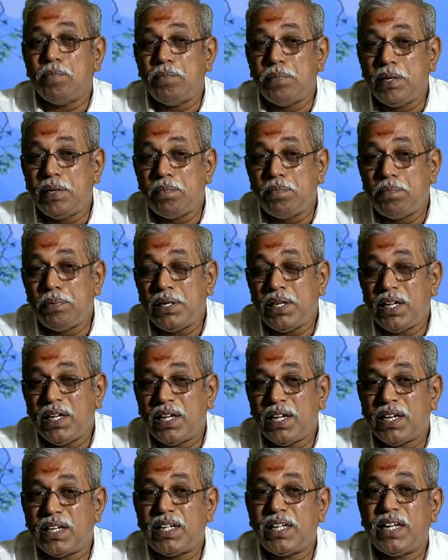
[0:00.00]
பிபி
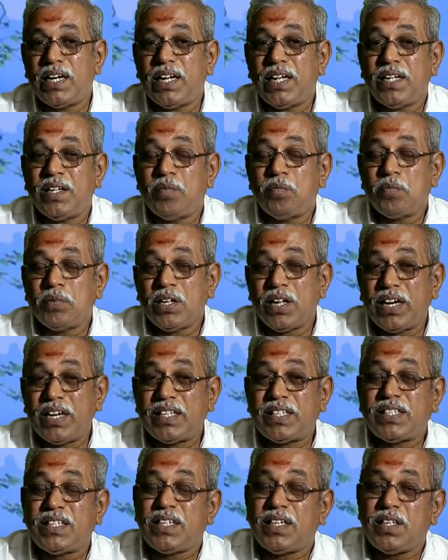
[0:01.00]
என்கிற
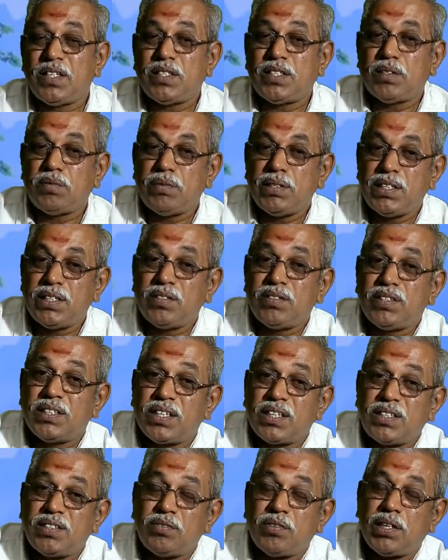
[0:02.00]
இரத்த அழுத்தம்
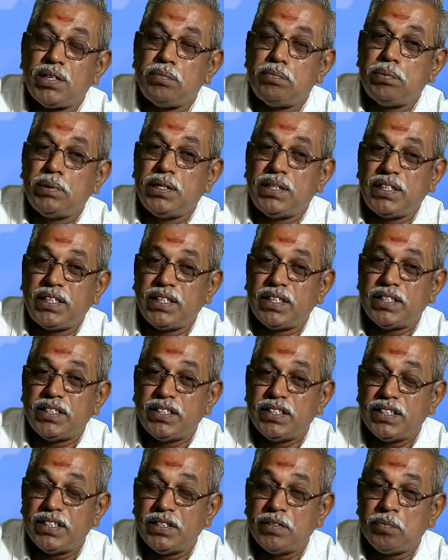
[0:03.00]
நீங்குவதற்கு வாய்ப்பு
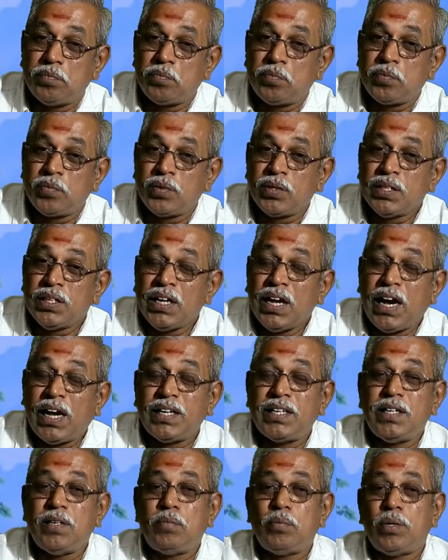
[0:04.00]
இருக்கிறது
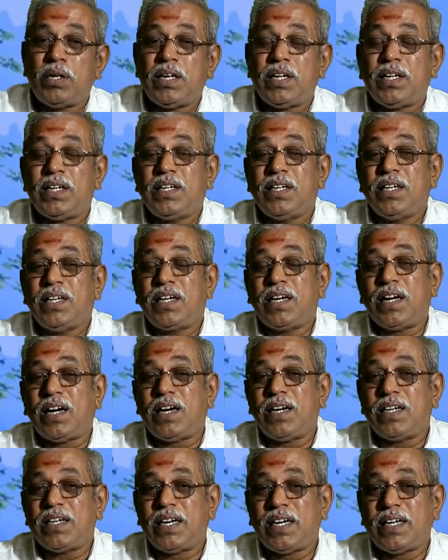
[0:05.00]
அதே போல்
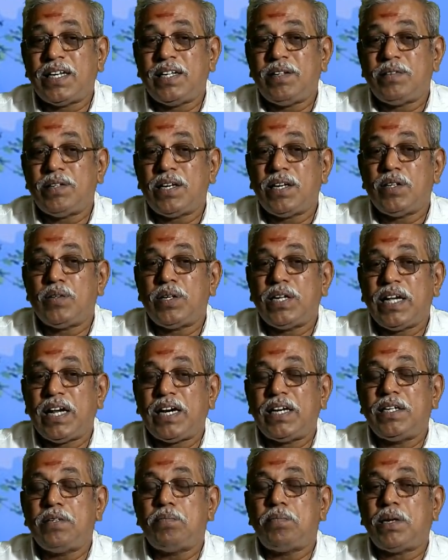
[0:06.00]
கால் கட்டை விரலினுடைய
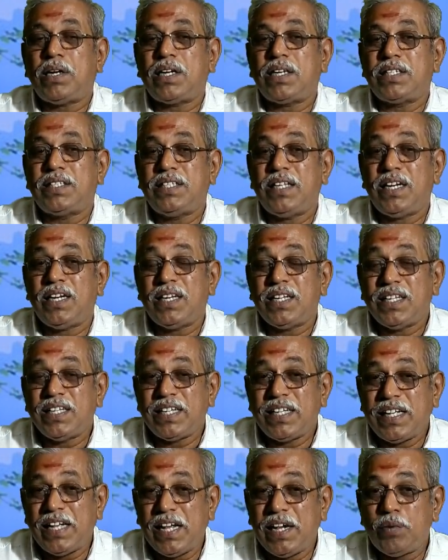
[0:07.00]
அடிப்பாகத்தில்
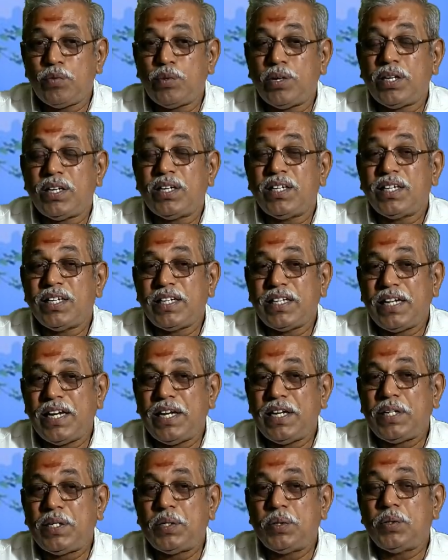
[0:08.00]
கே ஒன்
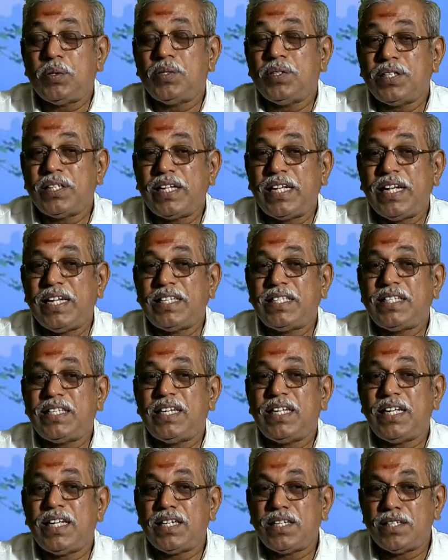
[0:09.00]
கே டூ கே
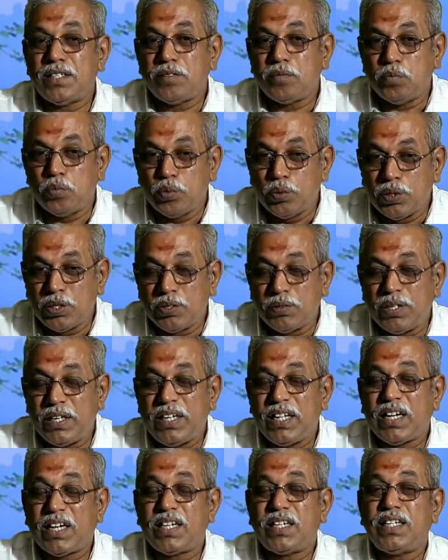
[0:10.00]
த்ரீ என்ற மூன்று
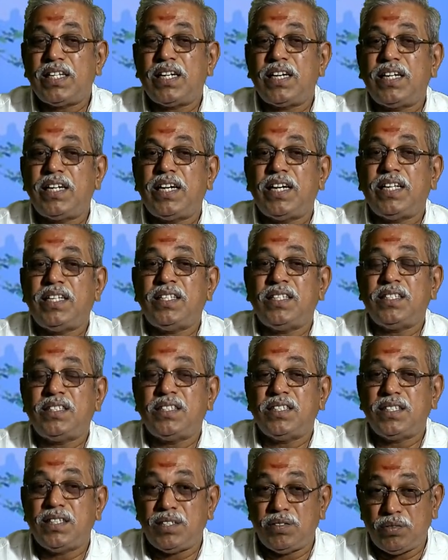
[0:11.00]
வழியாக நீங்கள் எண்ணெய்
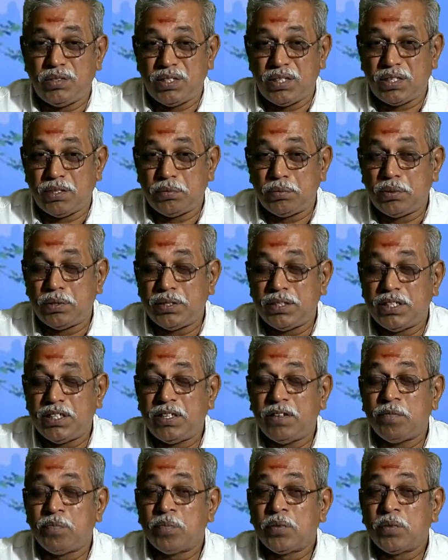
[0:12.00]
தேய்த்து நீவுகிற பொழுது